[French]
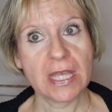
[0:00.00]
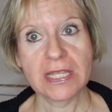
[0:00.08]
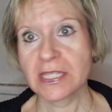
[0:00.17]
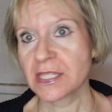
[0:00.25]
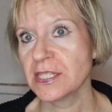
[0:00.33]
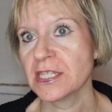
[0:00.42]

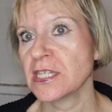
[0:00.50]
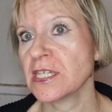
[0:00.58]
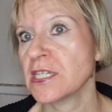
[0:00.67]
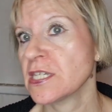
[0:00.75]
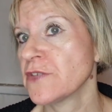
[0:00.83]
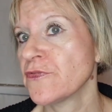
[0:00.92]

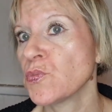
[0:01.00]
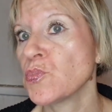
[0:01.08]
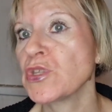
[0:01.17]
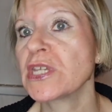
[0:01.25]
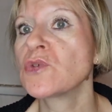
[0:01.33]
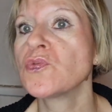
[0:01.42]
si vous
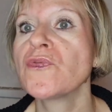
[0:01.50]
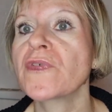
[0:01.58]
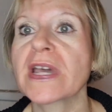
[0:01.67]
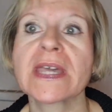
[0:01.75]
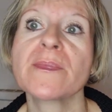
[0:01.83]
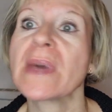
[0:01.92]
me
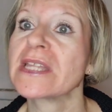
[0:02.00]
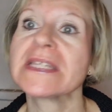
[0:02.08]
découvrez, ben,